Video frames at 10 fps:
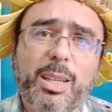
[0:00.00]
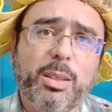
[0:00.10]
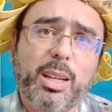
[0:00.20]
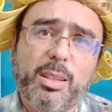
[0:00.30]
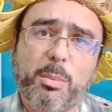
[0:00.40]

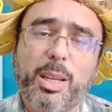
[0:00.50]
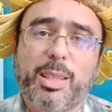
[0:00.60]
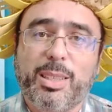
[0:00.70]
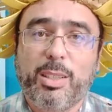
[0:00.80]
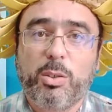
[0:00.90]

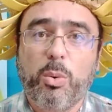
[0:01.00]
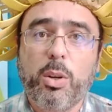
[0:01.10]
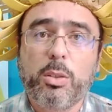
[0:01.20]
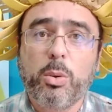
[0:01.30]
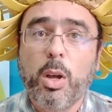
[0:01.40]

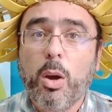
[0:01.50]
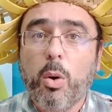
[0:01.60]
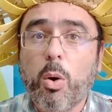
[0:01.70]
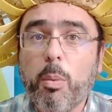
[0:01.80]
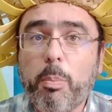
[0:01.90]
3678 ou